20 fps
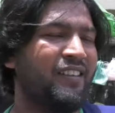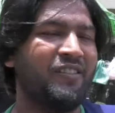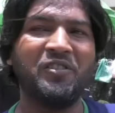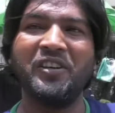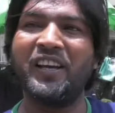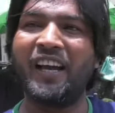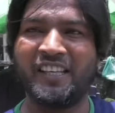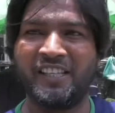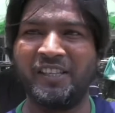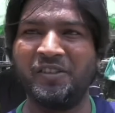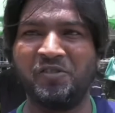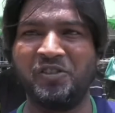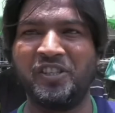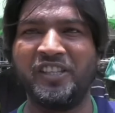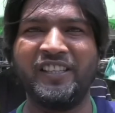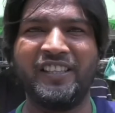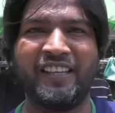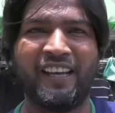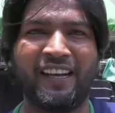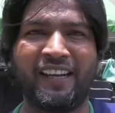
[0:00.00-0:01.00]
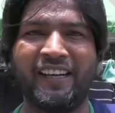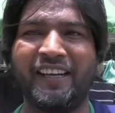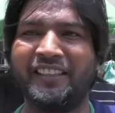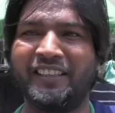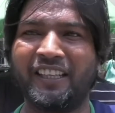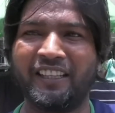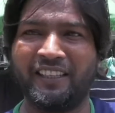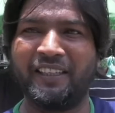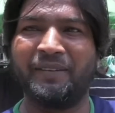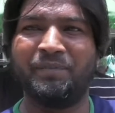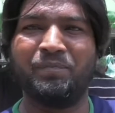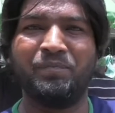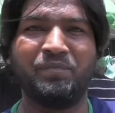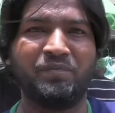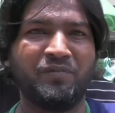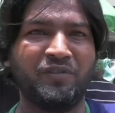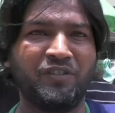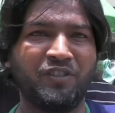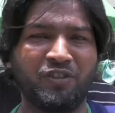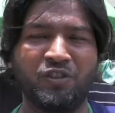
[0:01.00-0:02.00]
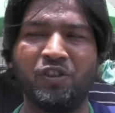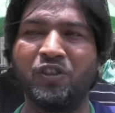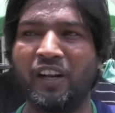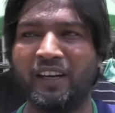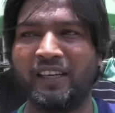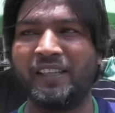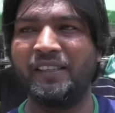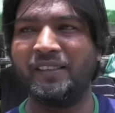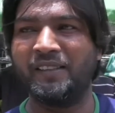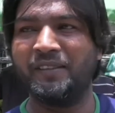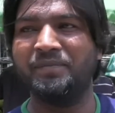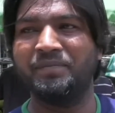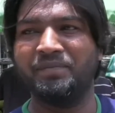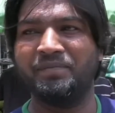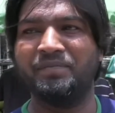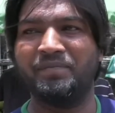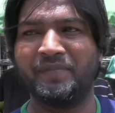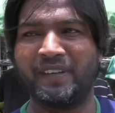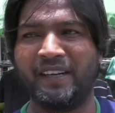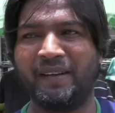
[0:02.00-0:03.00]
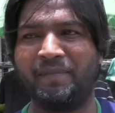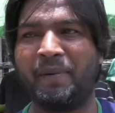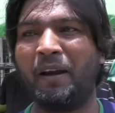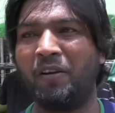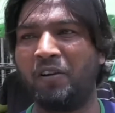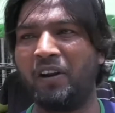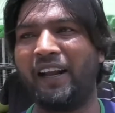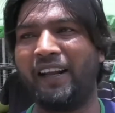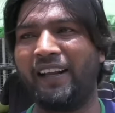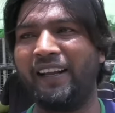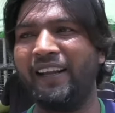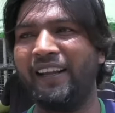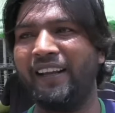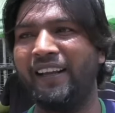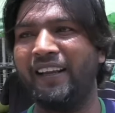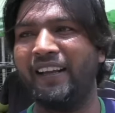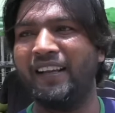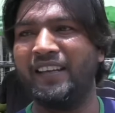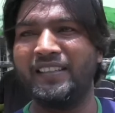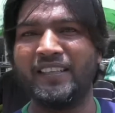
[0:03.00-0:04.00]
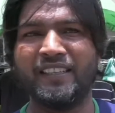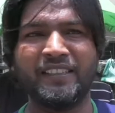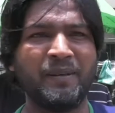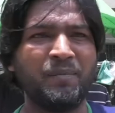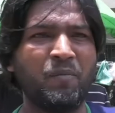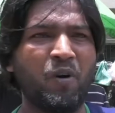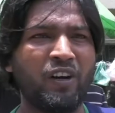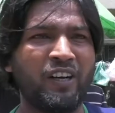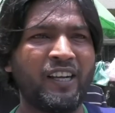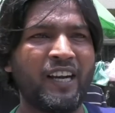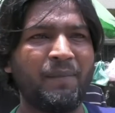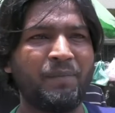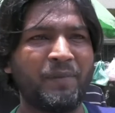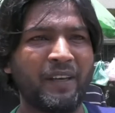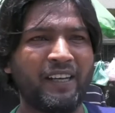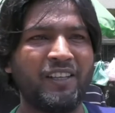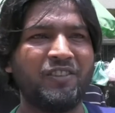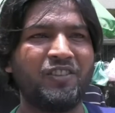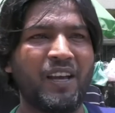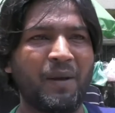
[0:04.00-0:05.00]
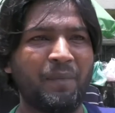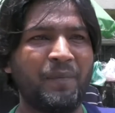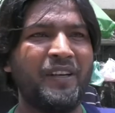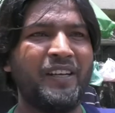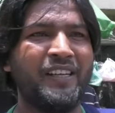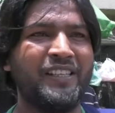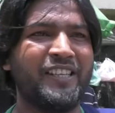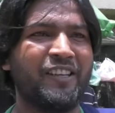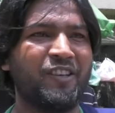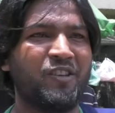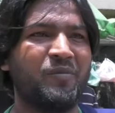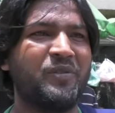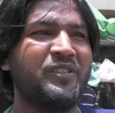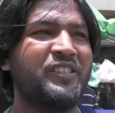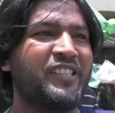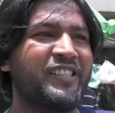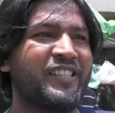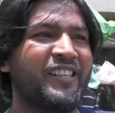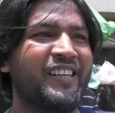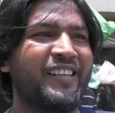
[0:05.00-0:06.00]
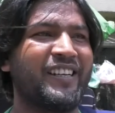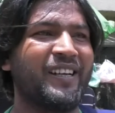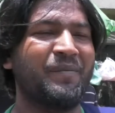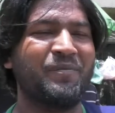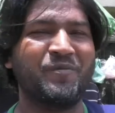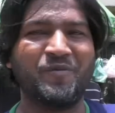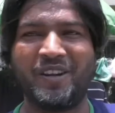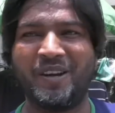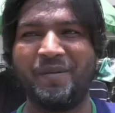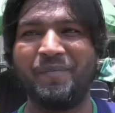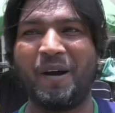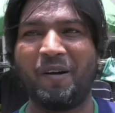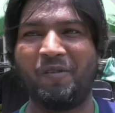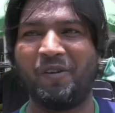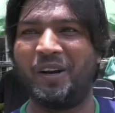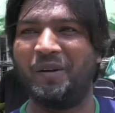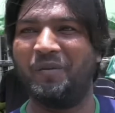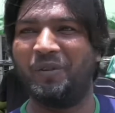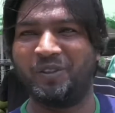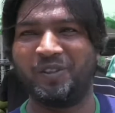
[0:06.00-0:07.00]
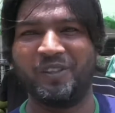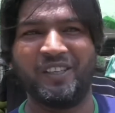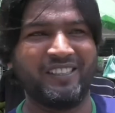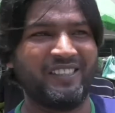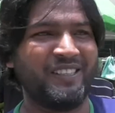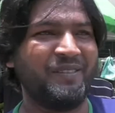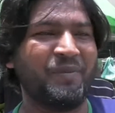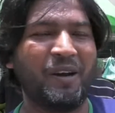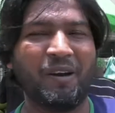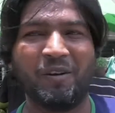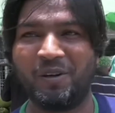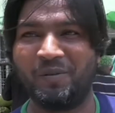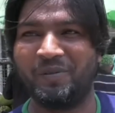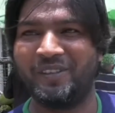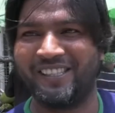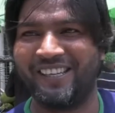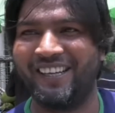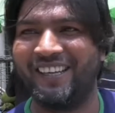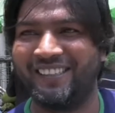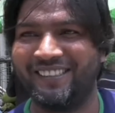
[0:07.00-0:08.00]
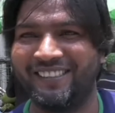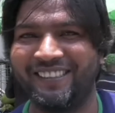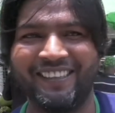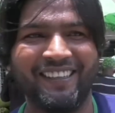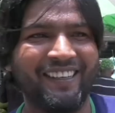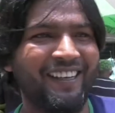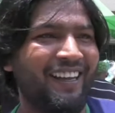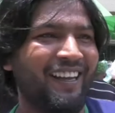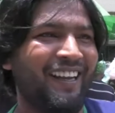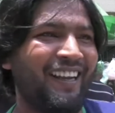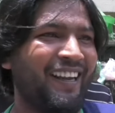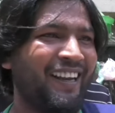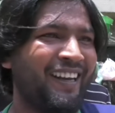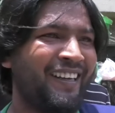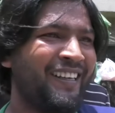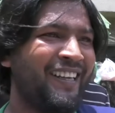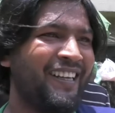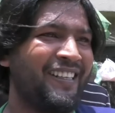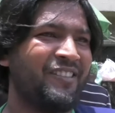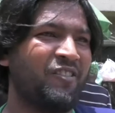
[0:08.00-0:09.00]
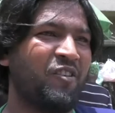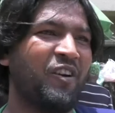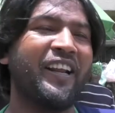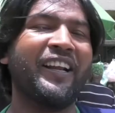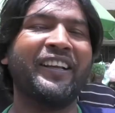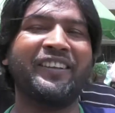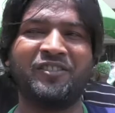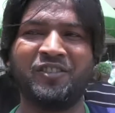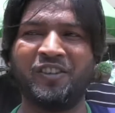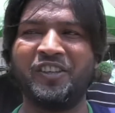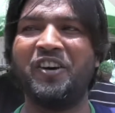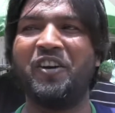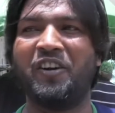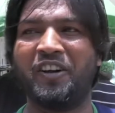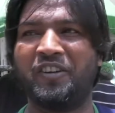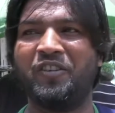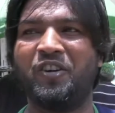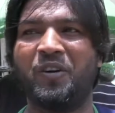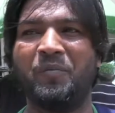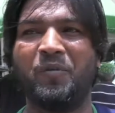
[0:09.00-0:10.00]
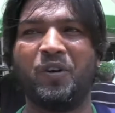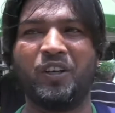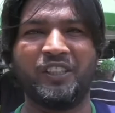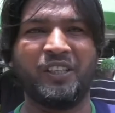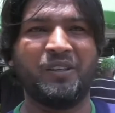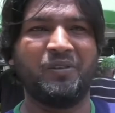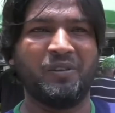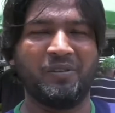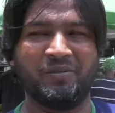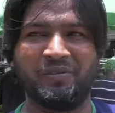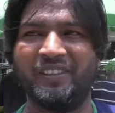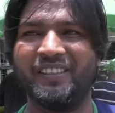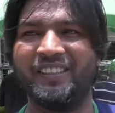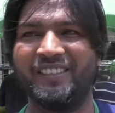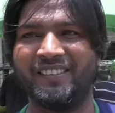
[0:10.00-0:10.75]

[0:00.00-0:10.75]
ওই হাসি খুশি থাকাটা তাদের জন্য আর কি মানে ভালো লাগে যাতে মন খারাপ থাকলে তো আপনি নিজেই করবেন যে ছেলেটা পুরো পাগলের মতো আছে পাগল বেশে আছে ঠিক আছে অনেক জনে অনেক রকম কথা বলবে